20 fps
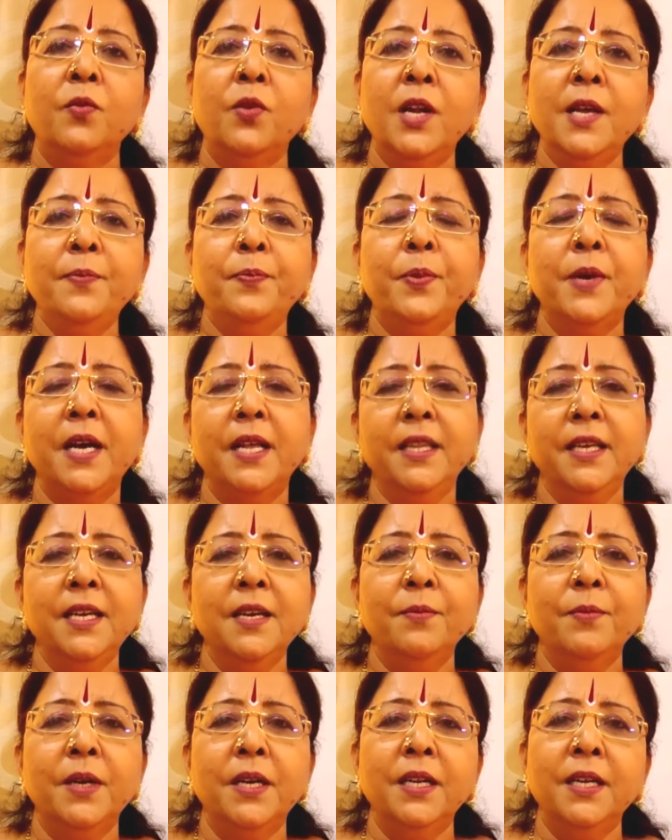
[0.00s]
உழைப்பை
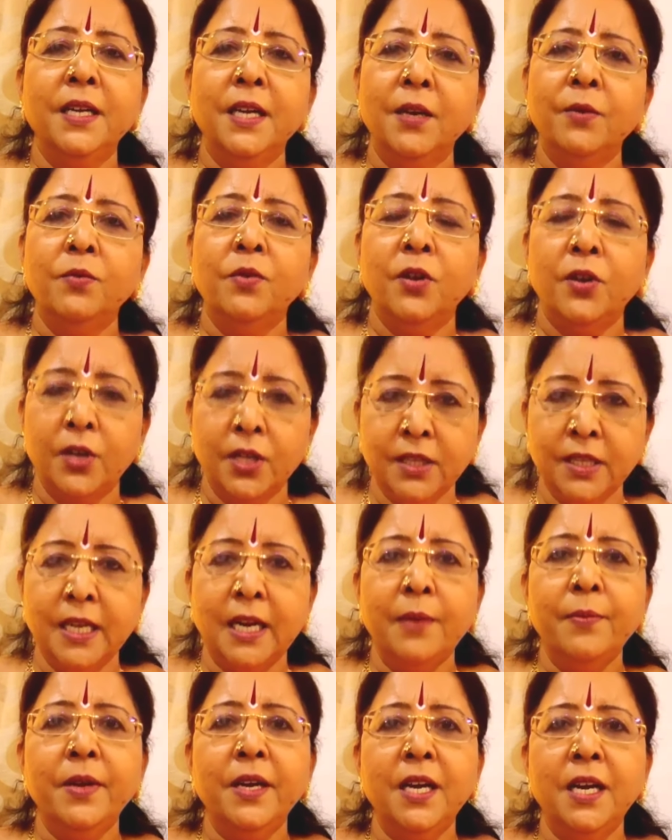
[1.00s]
அதிகம் பண்ணுங்க உங்களோட
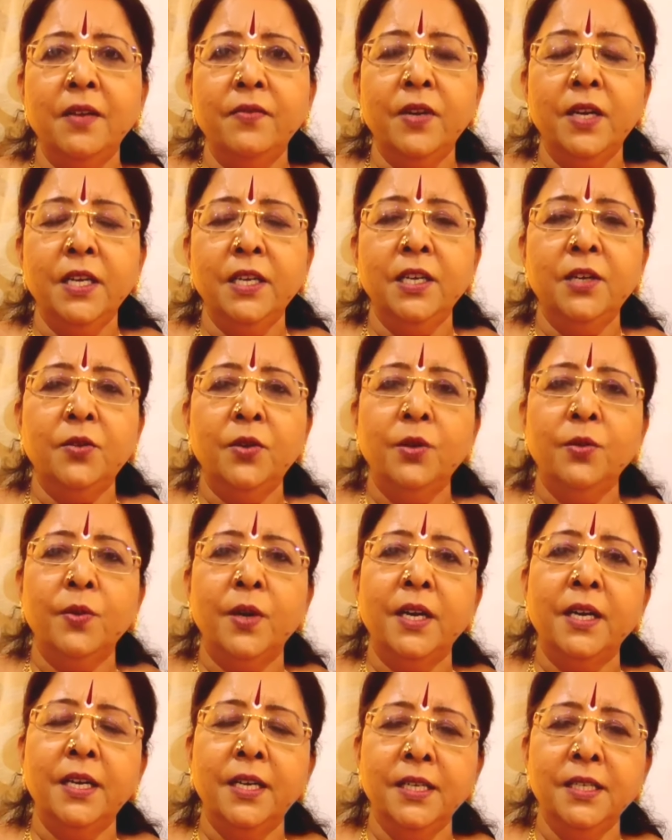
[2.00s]
திறமைகளை வெளியே கொண்டு
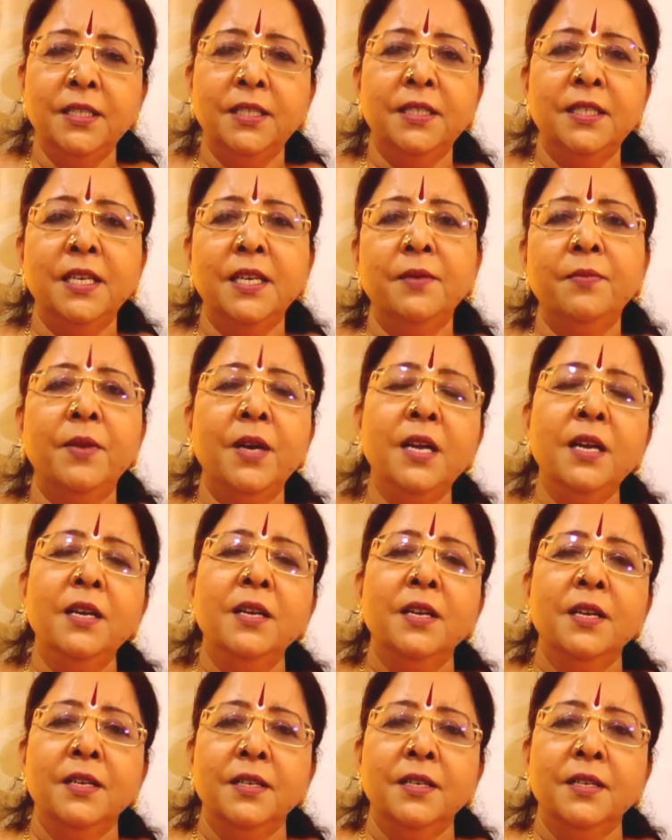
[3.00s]
வாங்க நிச்சயமாக